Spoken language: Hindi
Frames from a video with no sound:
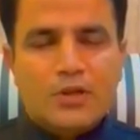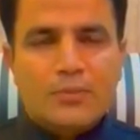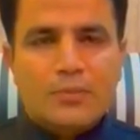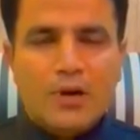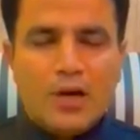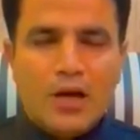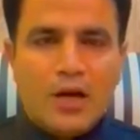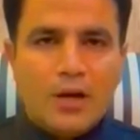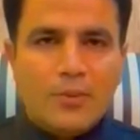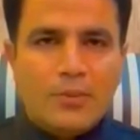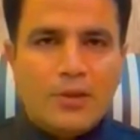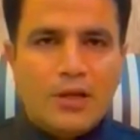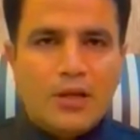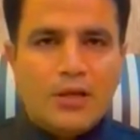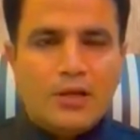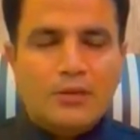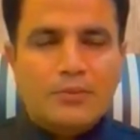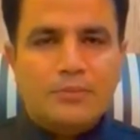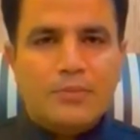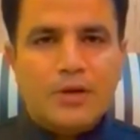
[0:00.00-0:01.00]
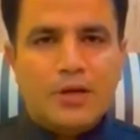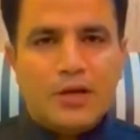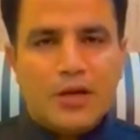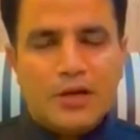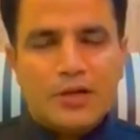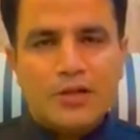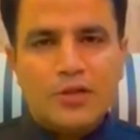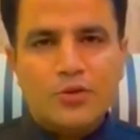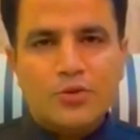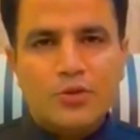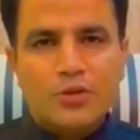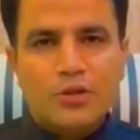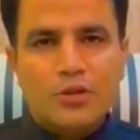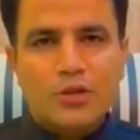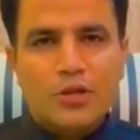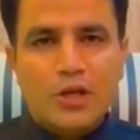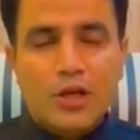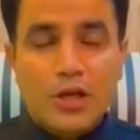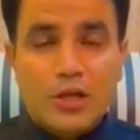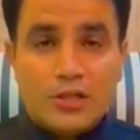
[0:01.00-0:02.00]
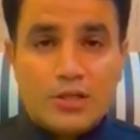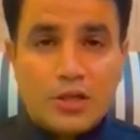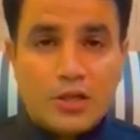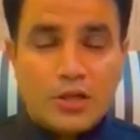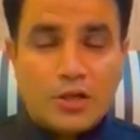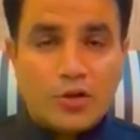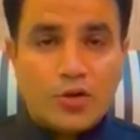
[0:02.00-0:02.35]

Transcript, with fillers: बड़ा हमें हैरानगी हुई एक जगह